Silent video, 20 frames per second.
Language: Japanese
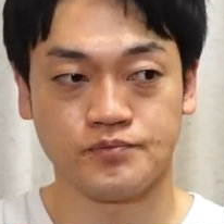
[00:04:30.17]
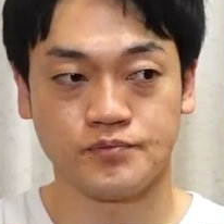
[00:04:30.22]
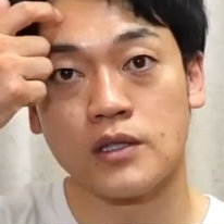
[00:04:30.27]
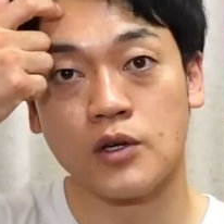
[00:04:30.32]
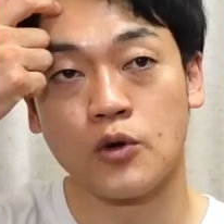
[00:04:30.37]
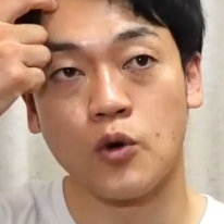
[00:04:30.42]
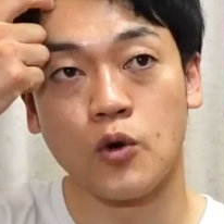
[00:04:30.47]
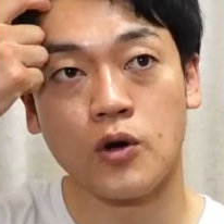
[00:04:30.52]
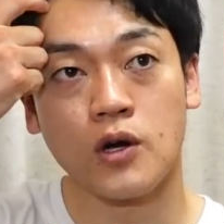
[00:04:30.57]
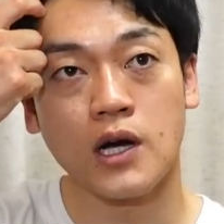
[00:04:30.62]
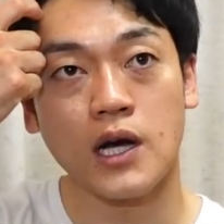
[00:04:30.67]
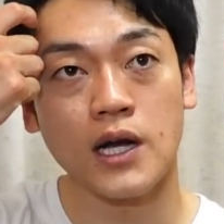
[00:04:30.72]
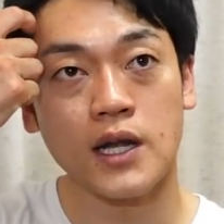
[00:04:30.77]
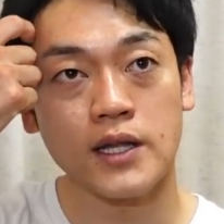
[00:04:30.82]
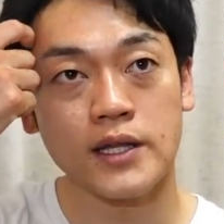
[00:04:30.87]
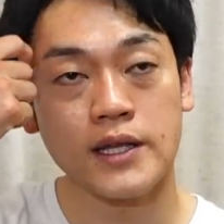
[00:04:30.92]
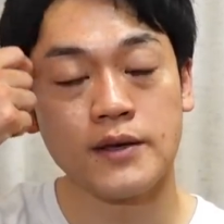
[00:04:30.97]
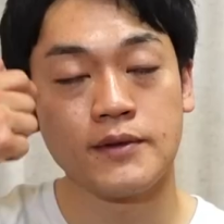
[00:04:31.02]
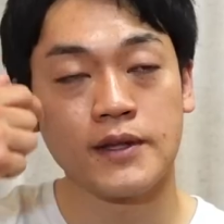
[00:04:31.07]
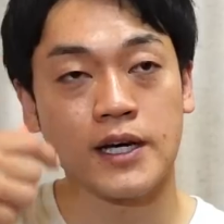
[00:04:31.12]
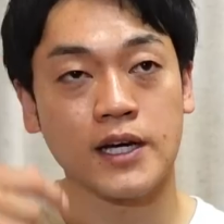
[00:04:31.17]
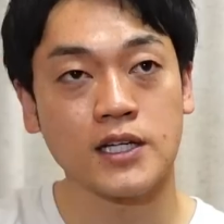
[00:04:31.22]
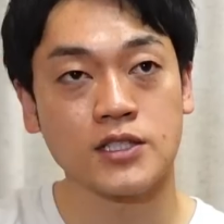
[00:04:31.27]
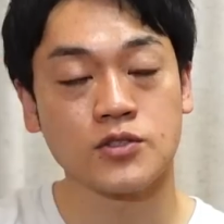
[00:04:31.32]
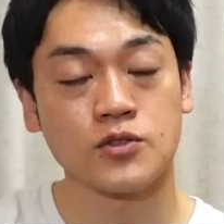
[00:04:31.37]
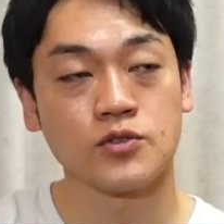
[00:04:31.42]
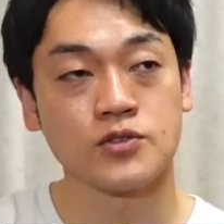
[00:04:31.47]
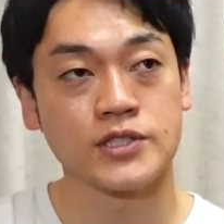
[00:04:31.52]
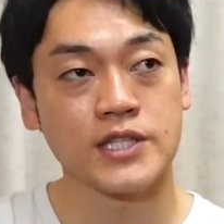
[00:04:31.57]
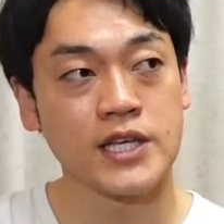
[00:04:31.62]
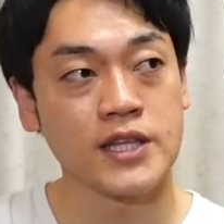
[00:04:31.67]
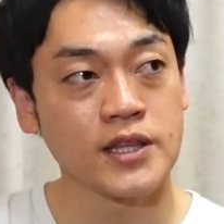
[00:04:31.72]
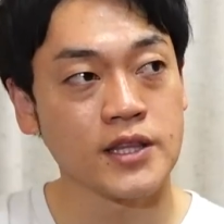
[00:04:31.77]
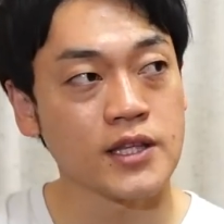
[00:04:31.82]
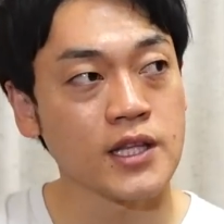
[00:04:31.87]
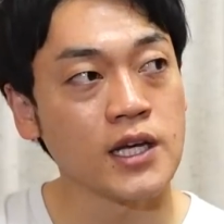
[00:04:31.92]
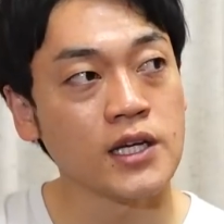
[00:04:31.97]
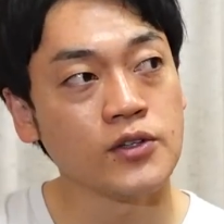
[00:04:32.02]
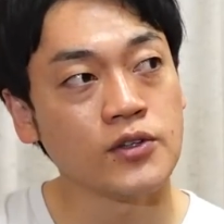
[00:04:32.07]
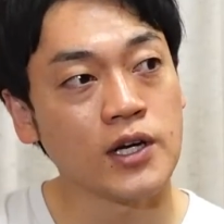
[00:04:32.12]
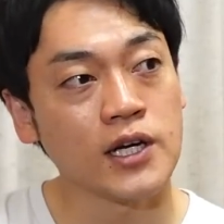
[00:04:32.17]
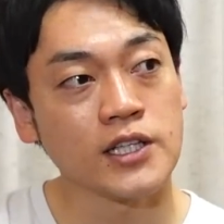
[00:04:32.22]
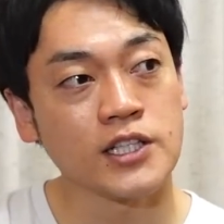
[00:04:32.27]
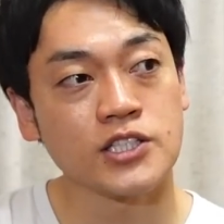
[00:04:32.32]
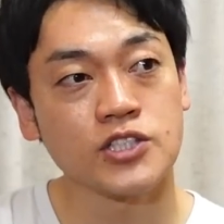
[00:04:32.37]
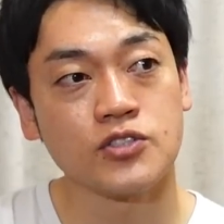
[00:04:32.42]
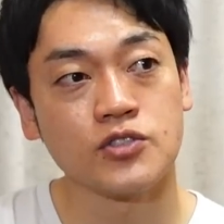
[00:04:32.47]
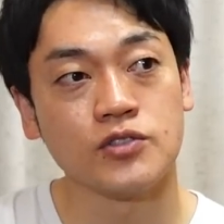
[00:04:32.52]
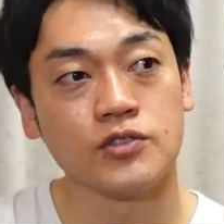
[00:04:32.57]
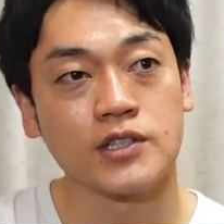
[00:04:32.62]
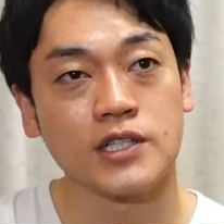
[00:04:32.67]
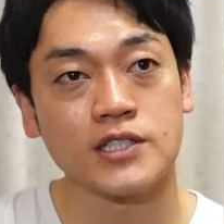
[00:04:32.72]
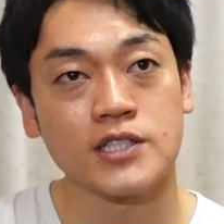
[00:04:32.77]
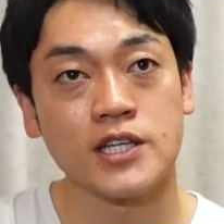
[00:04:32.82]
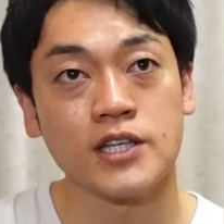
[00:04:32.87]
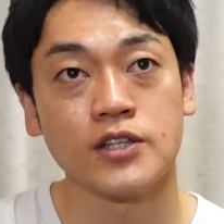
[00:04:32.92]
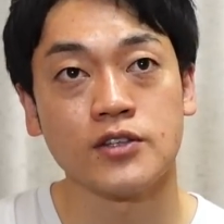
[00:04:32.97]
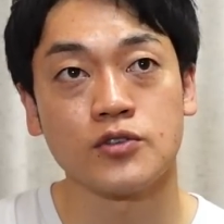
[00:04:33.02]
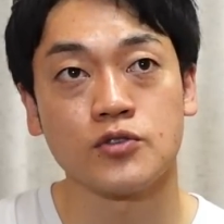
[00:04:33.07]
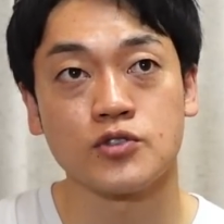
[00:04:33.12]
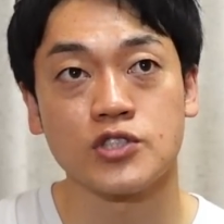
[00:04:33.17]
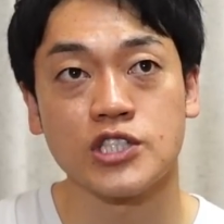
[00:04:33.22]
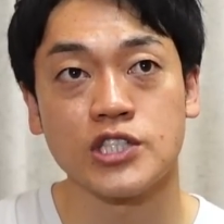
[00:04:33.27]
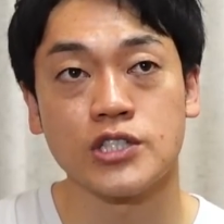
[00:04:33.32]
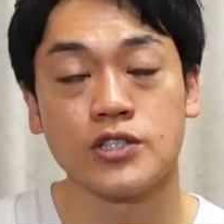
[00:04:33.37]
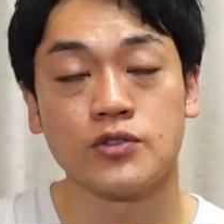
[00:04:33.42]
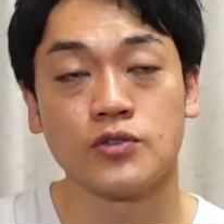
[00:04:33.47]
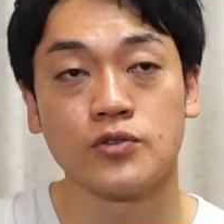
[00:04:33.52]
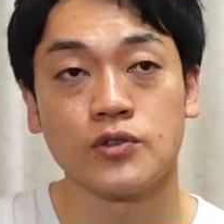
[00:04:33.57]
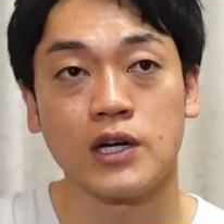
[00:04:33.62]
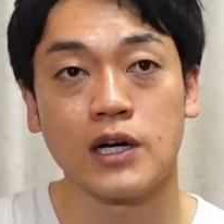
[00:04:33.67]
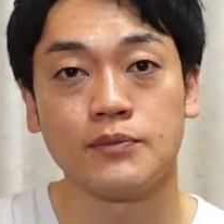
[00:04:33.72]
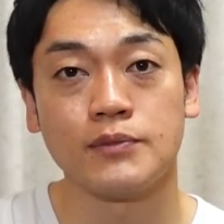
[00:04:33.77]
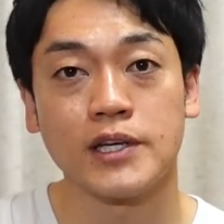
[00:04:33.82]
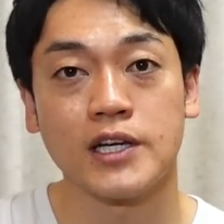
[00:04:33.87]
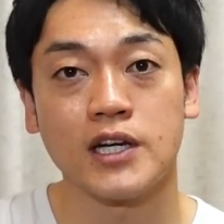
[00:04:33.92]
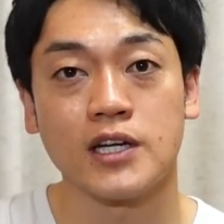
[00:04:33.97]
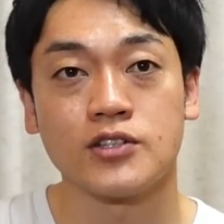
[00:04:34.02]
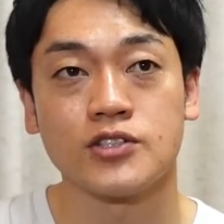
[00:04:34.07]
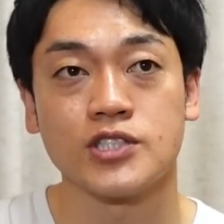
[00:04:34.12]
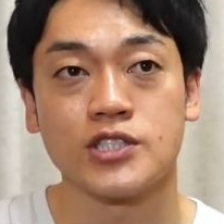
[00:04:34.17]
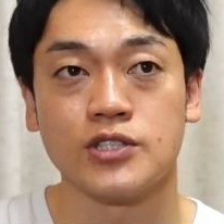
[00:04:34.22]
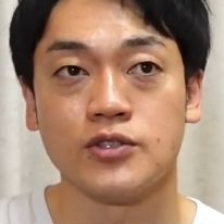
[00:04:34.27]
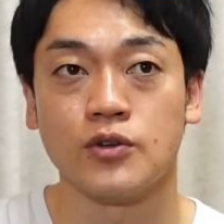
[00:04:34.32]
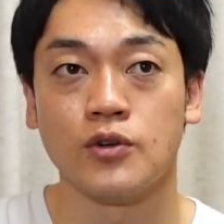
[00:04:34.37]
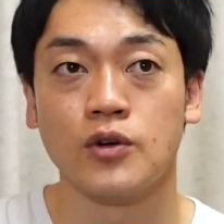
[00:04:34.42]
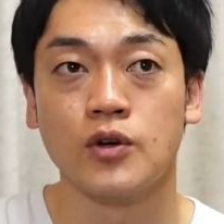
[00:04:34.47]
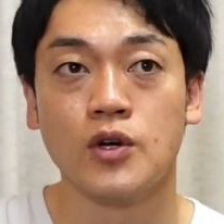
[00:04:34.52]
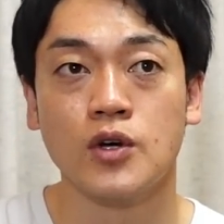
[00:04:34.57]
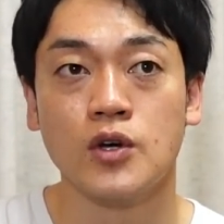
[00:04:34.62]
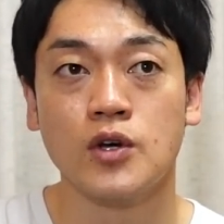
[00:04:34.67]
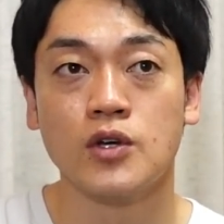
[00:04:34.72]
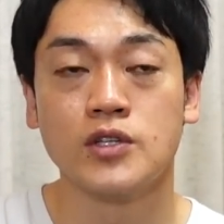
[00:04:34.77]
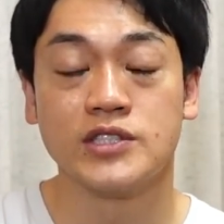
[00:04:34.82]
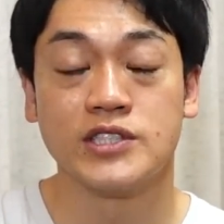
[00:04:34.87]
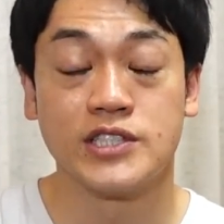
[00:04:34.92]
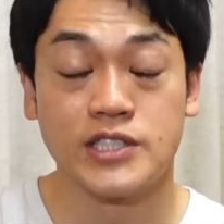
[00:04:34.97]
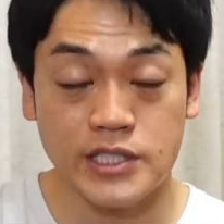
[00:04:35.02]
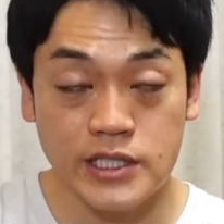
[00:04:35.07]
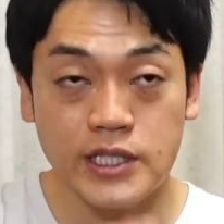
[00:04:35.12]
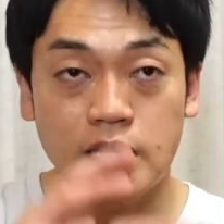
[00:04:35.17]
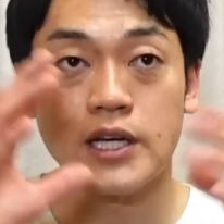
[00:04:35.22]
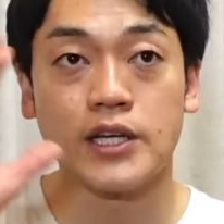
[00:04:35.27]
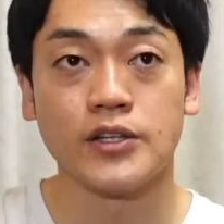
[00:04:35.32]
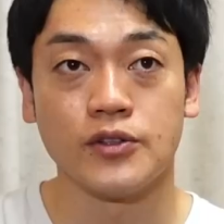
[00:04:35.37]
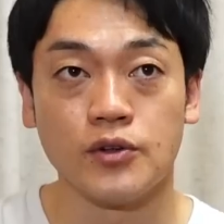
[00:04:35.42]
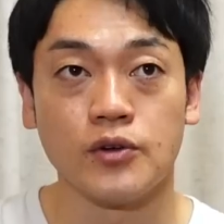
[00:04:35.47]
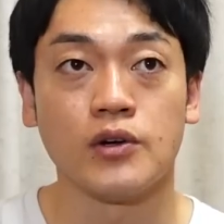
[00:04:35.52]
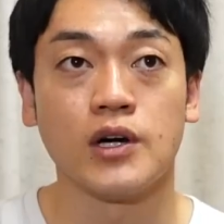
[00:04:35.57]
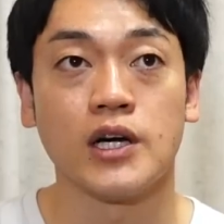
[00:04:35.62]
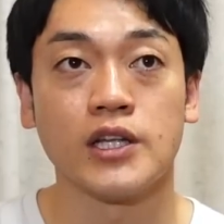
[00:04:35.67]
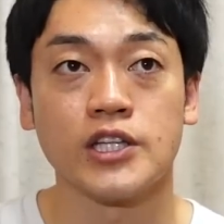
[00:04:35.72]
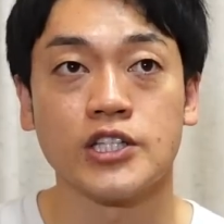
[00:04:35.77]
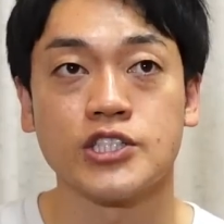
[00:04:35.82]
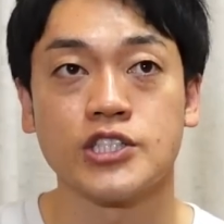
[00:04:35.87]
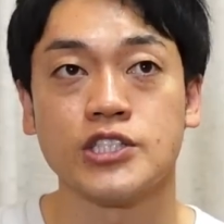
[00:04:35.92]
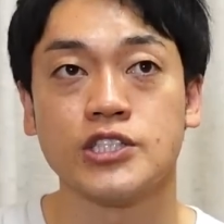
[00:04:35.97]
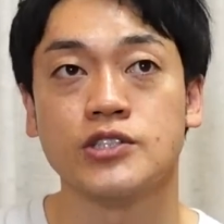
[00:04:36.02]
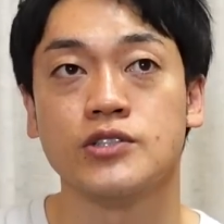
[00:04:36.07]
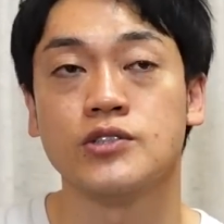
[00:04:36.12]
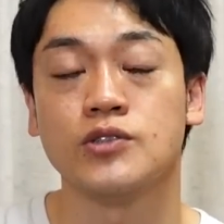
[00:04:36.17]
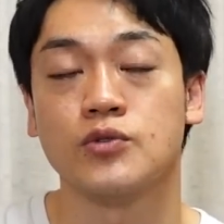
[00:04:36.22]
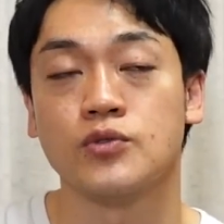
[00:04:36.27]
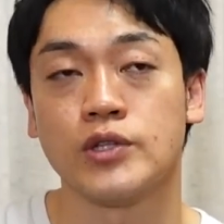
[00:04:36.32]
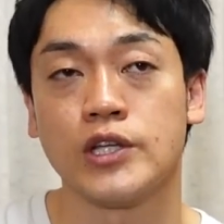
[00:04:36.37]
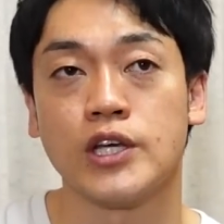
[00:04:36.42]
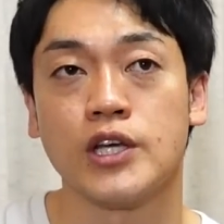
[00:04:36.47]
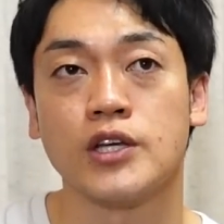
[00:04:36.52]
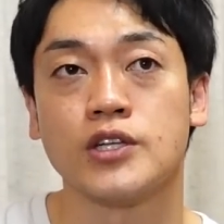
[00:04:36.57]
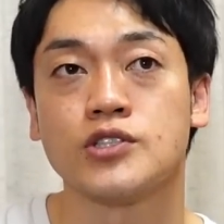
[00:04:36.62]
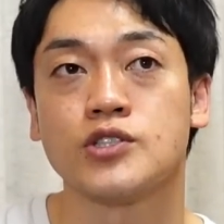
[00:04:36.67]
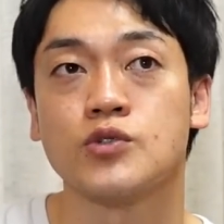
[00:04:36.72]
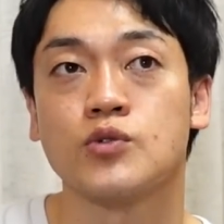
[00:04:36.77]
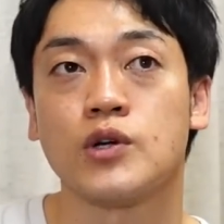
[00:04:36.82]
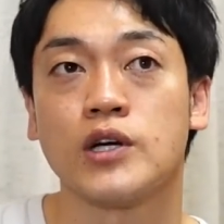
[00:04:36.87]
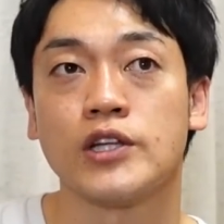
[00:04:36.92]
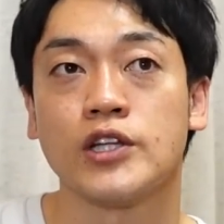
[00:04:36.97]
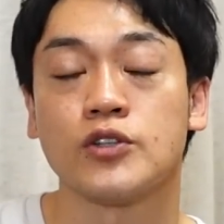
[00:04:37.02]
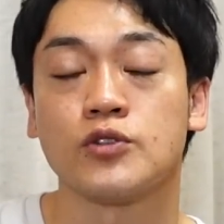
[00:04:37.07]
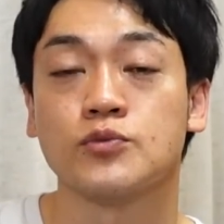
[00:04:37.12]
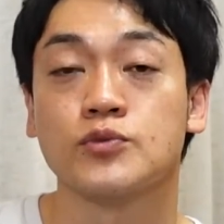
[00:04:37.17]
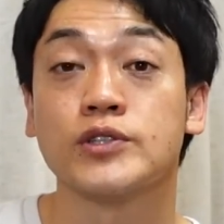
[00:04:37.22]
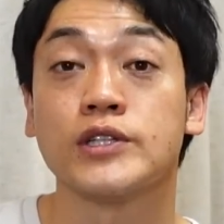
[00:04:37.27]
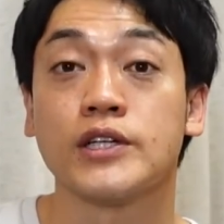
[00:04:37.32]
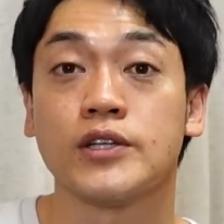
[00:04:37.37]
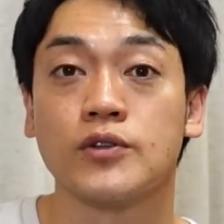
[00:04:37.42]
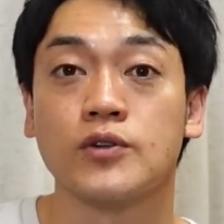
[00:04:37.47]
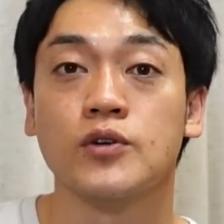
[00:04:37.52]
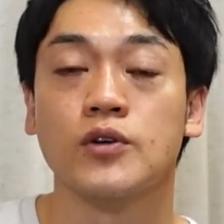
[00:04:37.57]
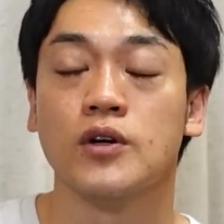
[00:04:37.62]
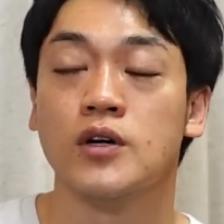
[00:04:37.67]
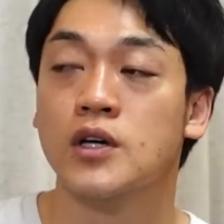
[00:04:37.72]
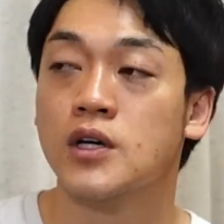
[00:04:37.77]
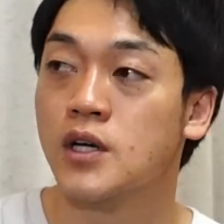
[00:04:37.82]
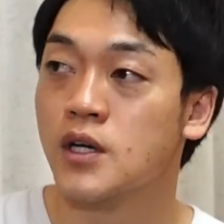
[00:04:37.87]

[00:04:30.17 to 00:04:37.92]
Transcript: でこっからねなんかその全体の話というか「千と千尋の神隠し」の自体の話をねしようかなと思うんだけど